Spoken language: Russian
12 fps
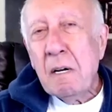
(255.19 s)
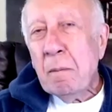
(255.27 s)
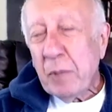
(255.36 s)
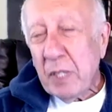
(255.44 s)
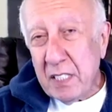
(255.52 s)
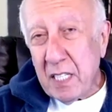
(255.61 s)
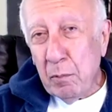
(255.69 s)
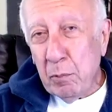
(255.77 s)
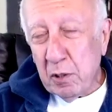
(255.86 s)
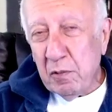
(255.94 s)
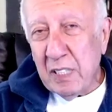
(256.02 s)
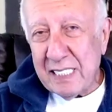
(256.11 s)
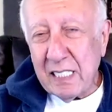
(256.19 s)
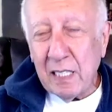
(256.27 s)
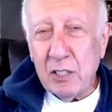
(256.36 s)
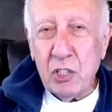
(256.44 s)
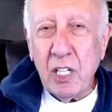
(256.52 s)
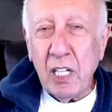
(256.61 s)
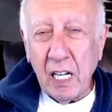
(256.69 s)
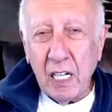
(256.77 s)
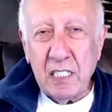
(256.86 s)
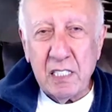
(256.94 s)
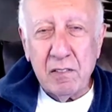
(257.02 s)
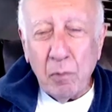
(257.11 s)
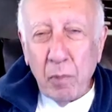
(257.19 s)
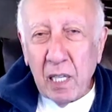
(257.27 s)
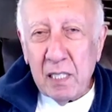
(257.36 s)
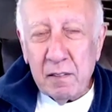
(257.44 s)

заработав достаточное количество баллов,